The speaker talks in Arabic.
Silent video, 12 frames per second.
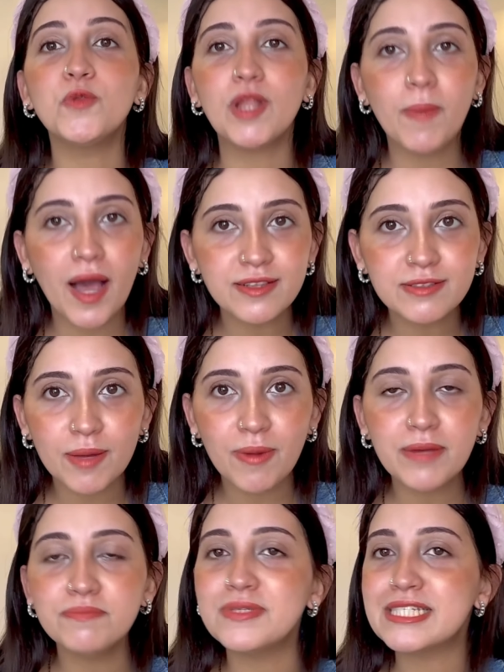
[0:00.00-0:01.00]
طبعا
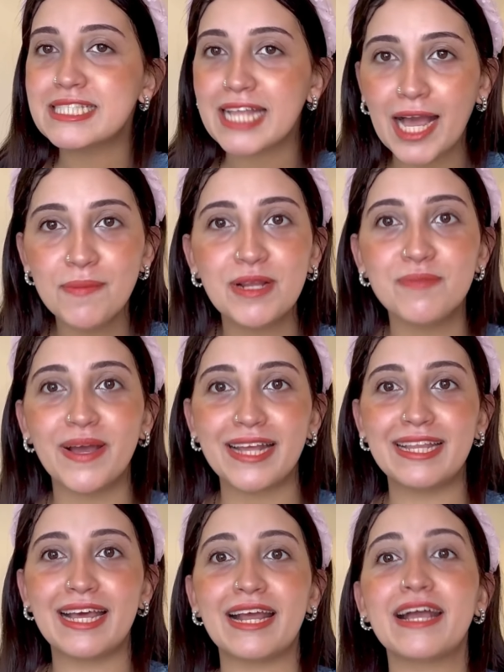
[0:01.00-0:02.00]
طبعا بيستحمل
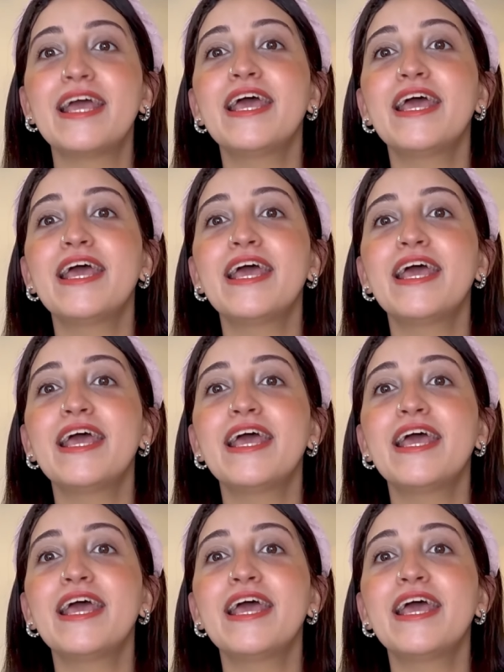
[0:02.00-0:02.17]
البهدله